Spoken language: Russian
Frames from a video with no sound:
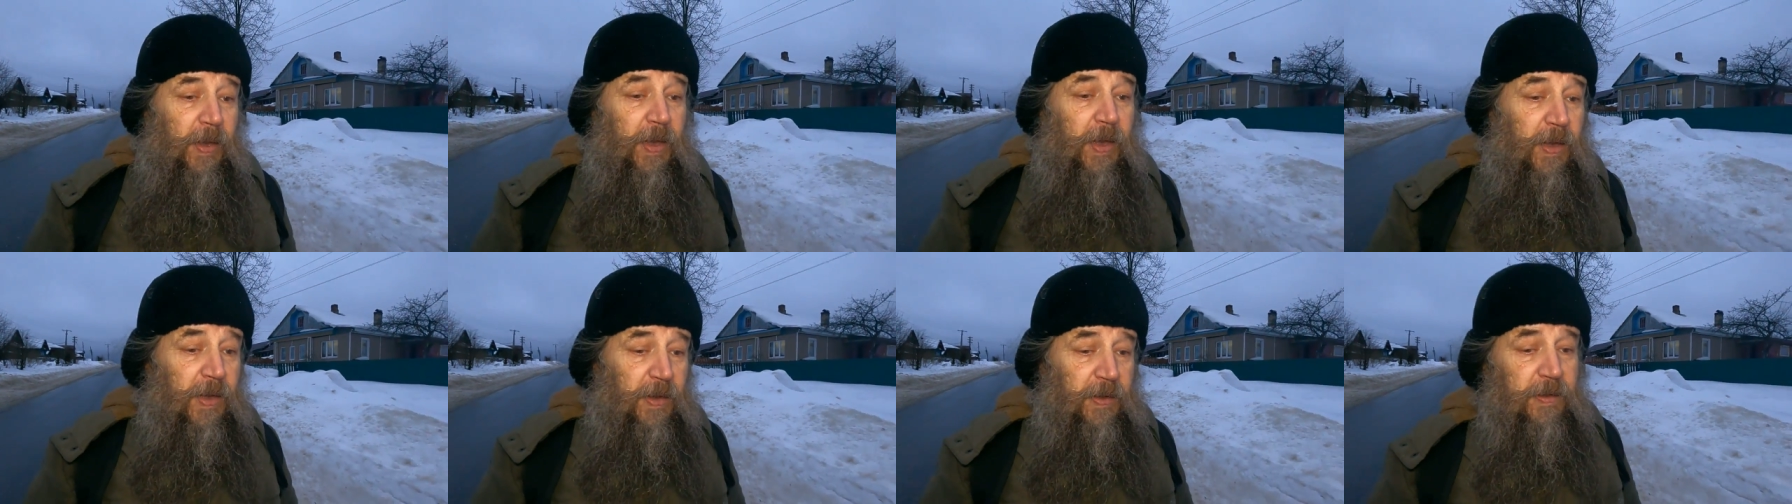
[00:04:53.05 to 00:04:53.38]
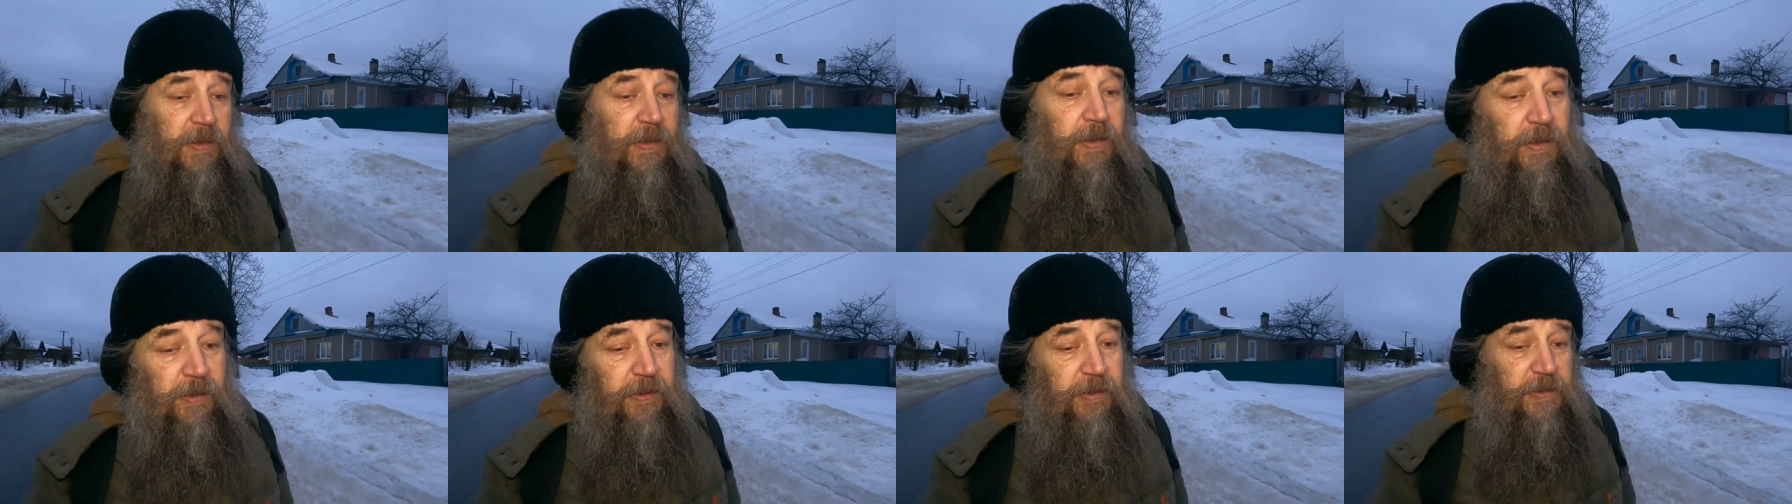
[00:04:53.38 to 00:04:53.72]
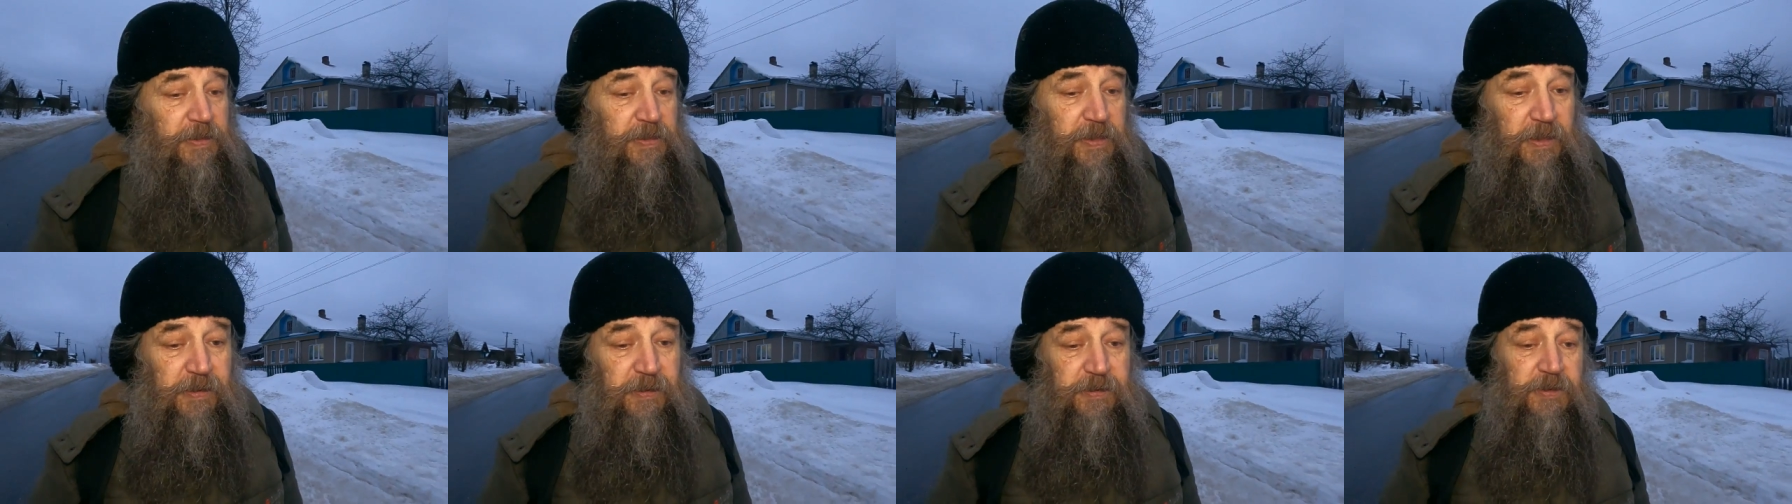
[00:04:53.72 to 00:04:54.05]
А
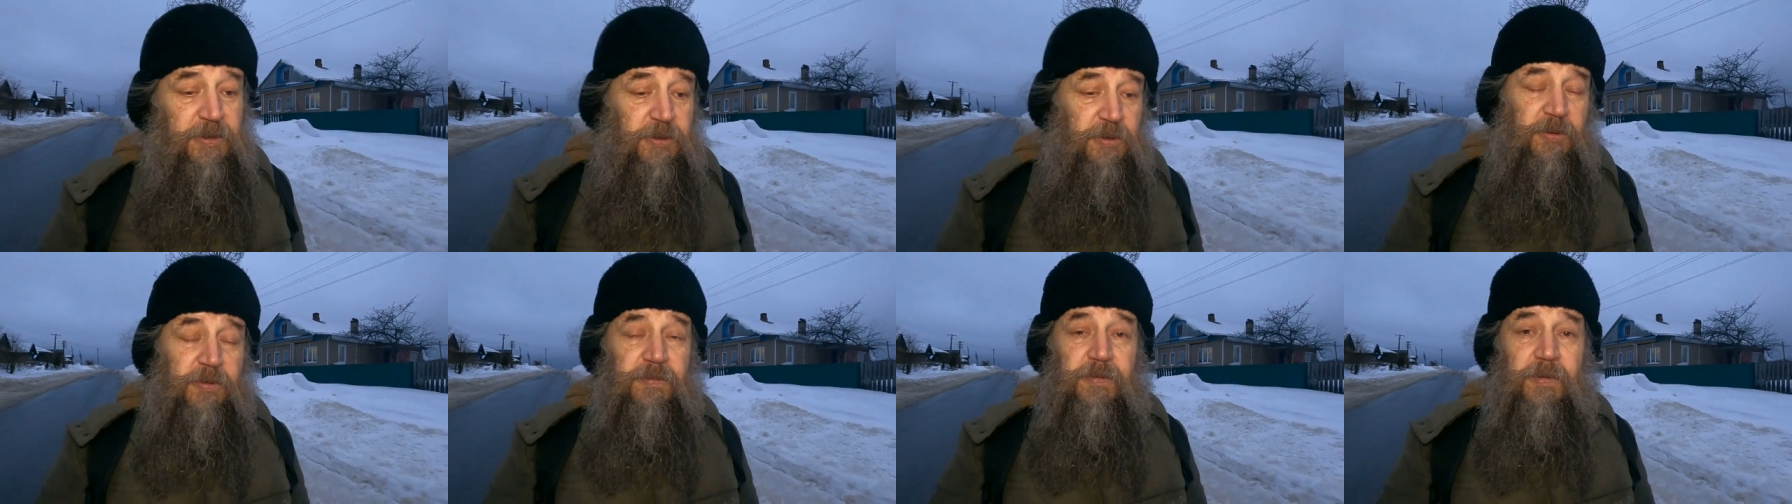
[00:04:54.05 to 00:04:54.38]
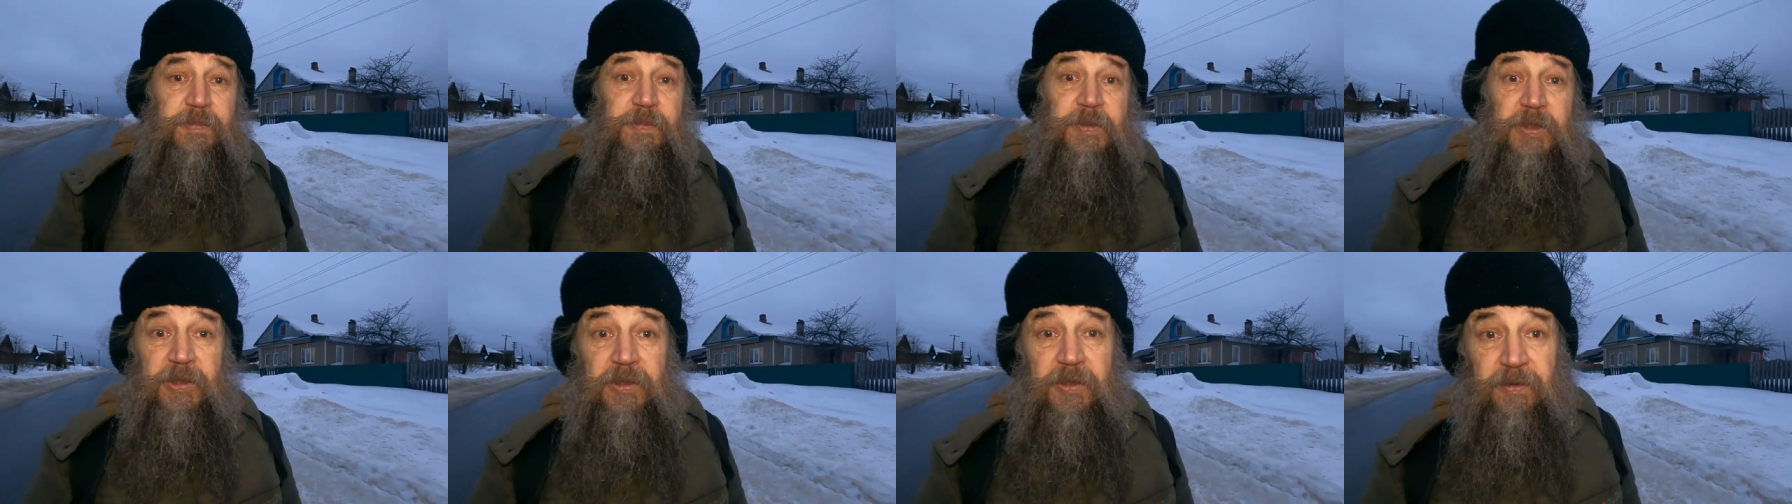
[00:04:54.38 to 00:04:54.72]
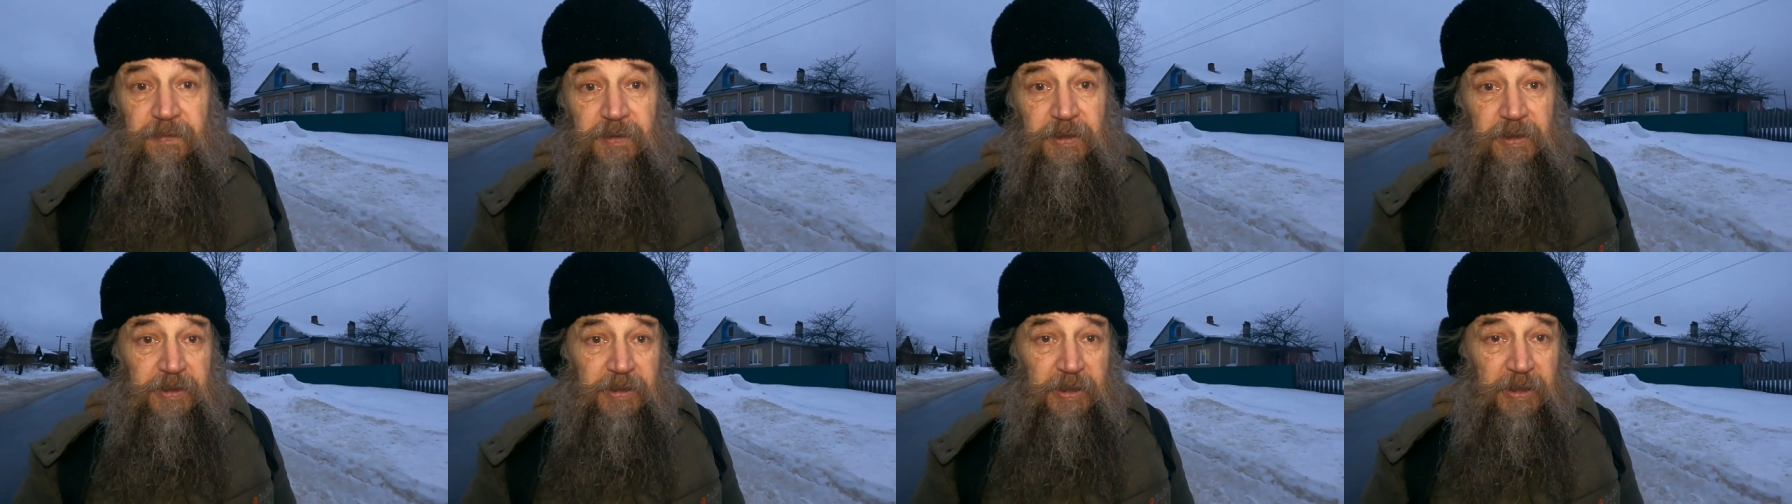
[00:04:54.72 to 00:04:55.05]
оказалось, что он вообще
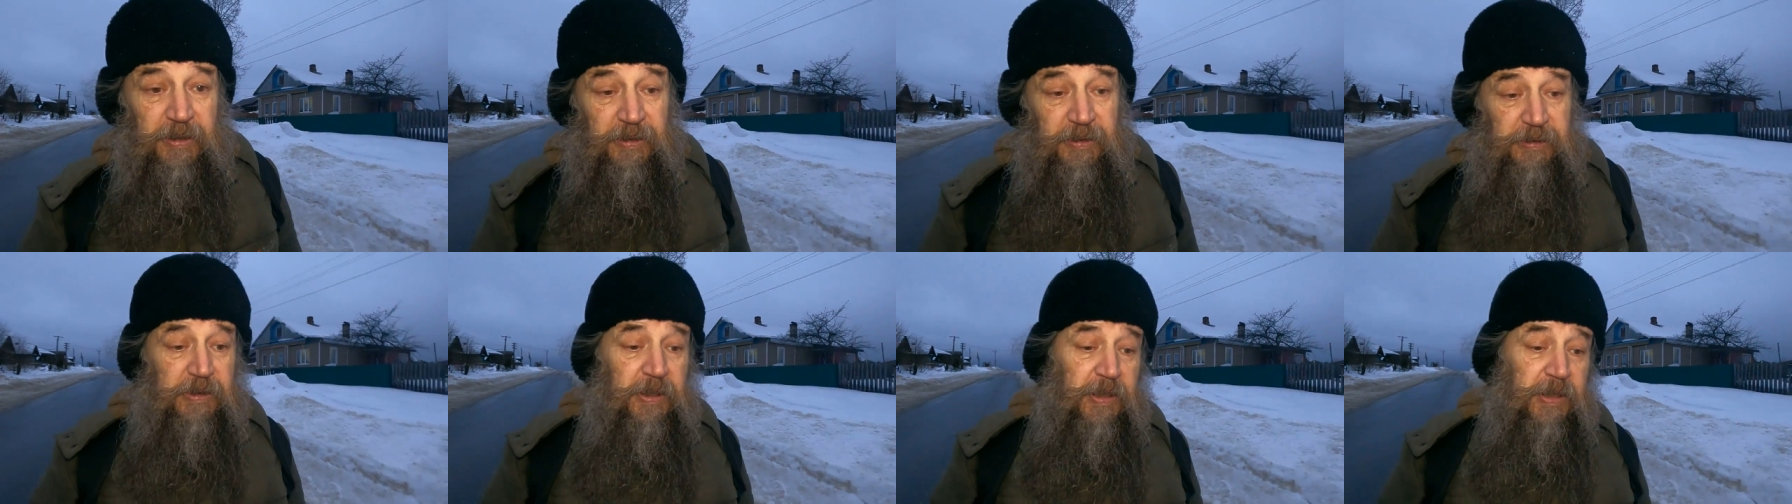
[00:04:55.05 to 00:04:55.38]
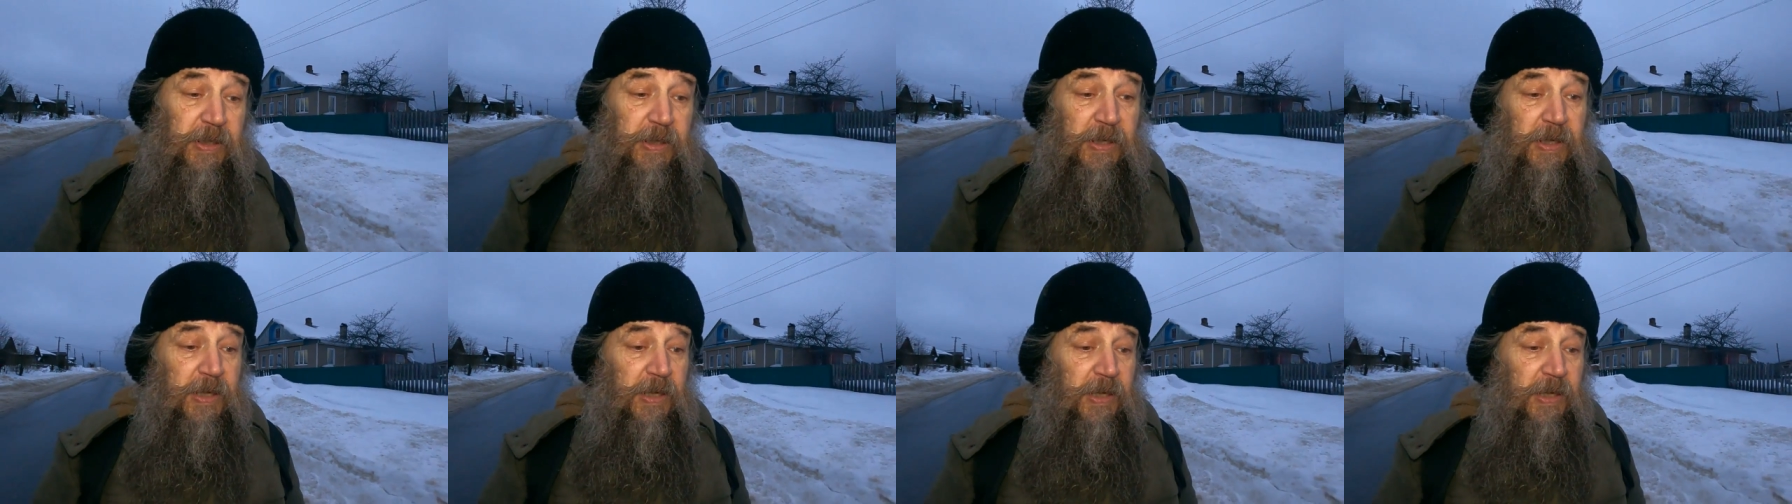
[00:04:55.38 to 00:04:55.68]
не влияет.